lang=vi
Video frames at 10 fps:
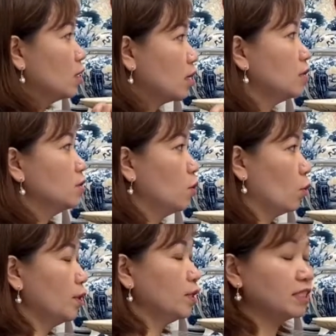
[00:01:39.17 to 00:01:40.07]
cân
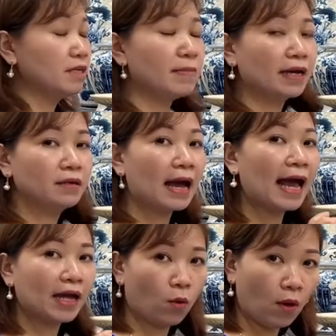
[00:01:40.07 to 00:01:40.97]
đối được trên ban được
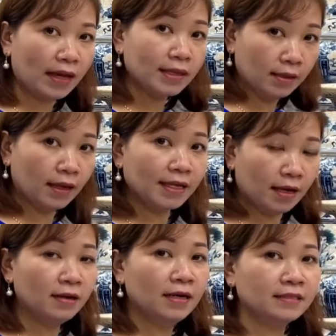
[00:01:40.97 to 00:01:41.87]
hài hòa nhất anh
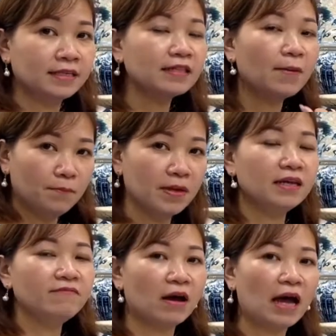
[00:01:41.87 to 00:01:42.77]
nhé sẽ thẩm
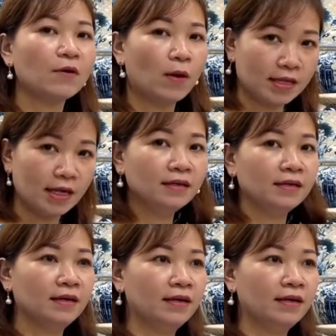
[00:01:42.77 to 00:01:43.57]
mỹ và hài hòa nhất